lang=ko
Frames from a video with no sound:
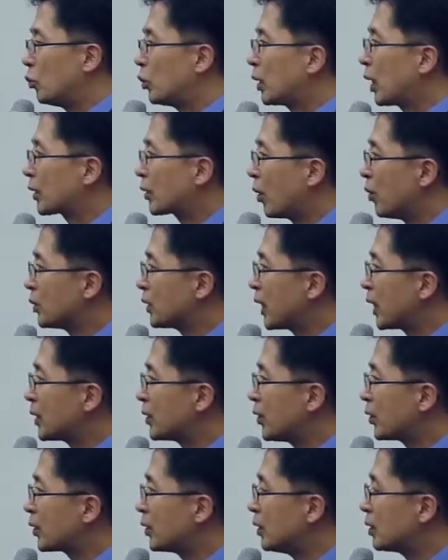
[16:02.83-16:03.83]
우리가
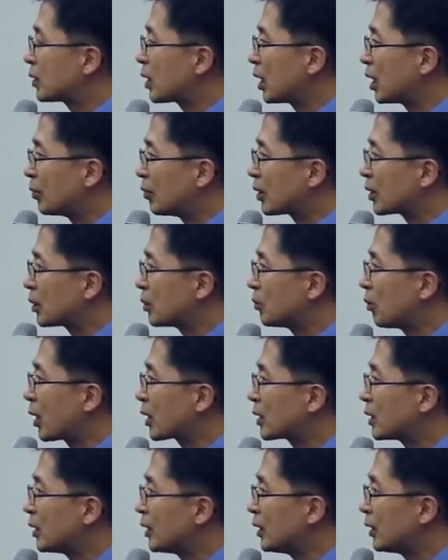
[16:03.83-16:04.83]
경쟁력 있는 산업에서는
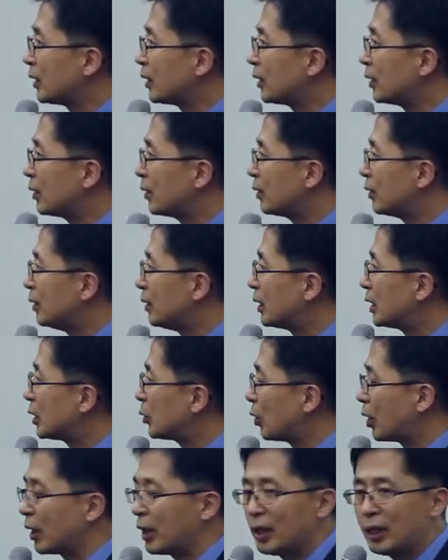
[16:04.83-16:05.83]
확실히 이
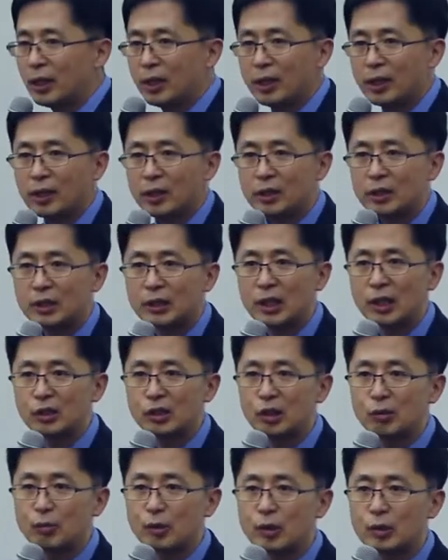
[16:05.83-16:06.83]
기회에 시장
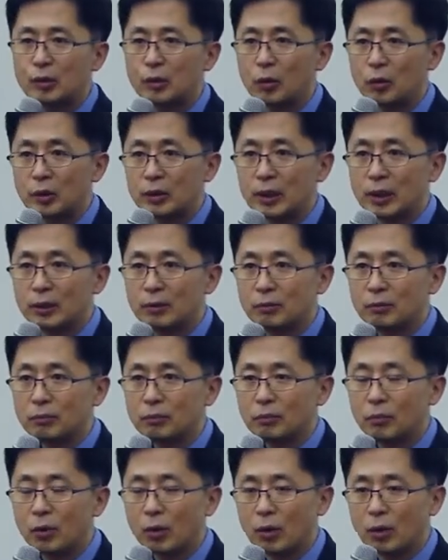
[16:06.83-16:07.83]
점유율을 끌어올리자.
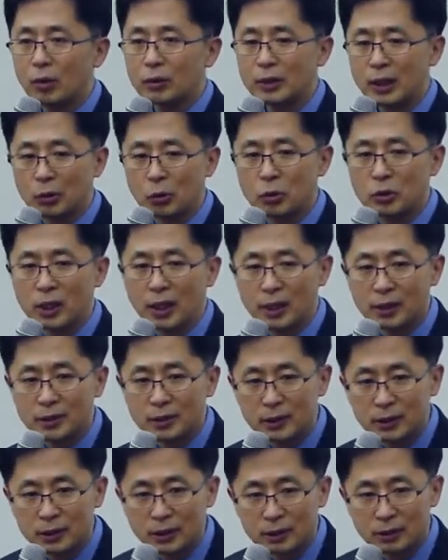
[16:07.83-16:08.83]
뭐
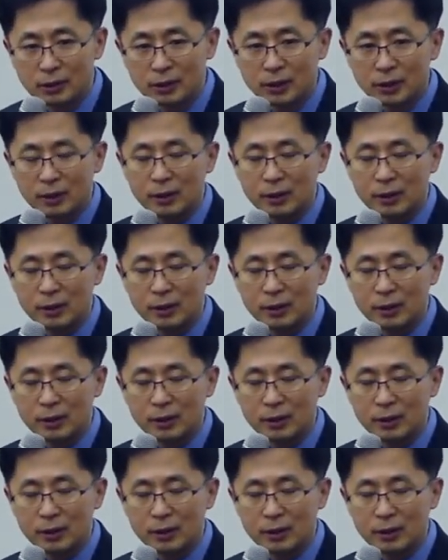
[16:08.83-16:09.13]
자동차라든지